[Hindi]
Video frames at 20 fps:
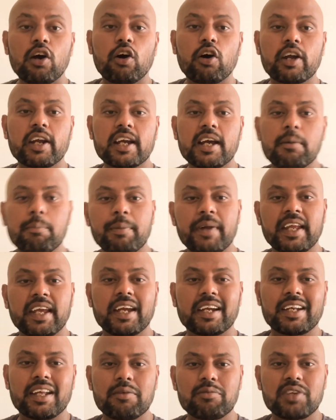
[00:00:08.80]
और कंपनी
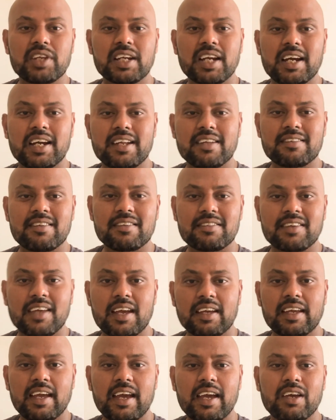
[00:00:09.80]
के टर्म्स एंड कंडीशंस क्या
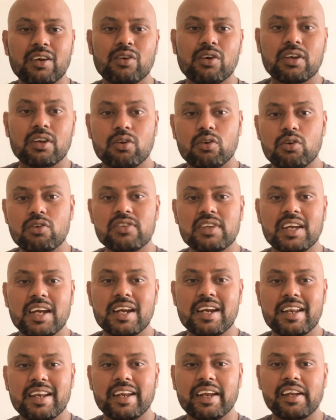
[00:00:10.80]
क्या है और कौन सी
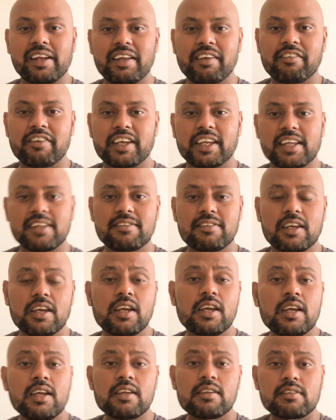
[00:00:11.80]
कंट्री के लिए वैकेंसी
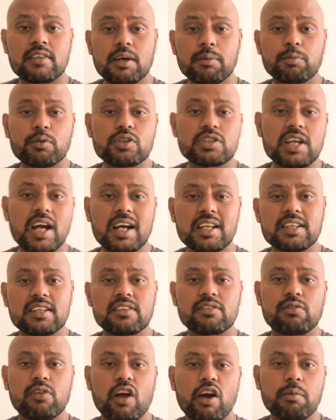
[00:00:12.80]
सब कुछ आज
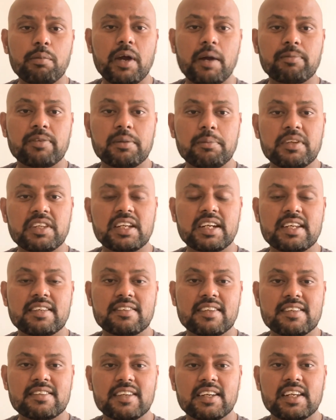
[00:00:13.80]
इस ब्लॉग में आप सभी से
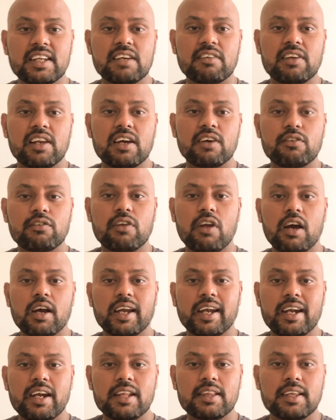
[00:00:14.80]
डिस्कस करने वाला हूँ ब्लॉग
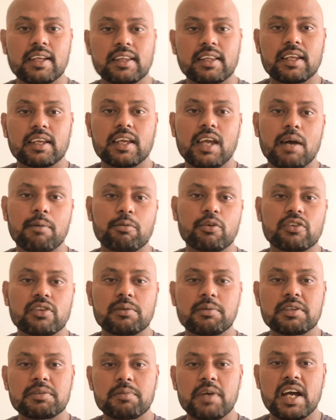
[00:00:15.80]
एंड तक देखिए आपको
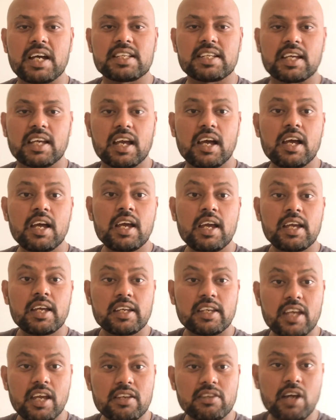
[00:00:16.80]
समझ में आ जाएगा
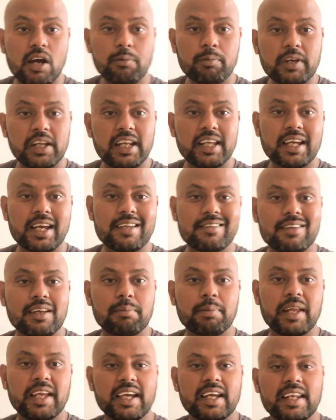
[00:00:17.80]
ये जॉब के लिए कैसे
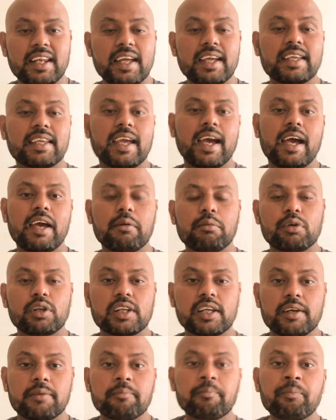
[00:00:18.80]
अप्लाई करना है क्या है बोल
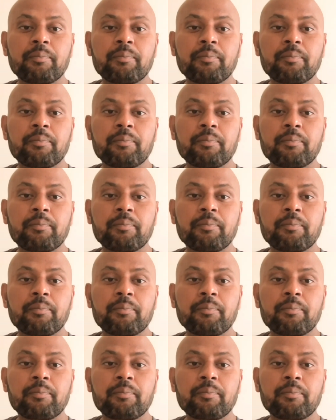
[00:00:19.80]
के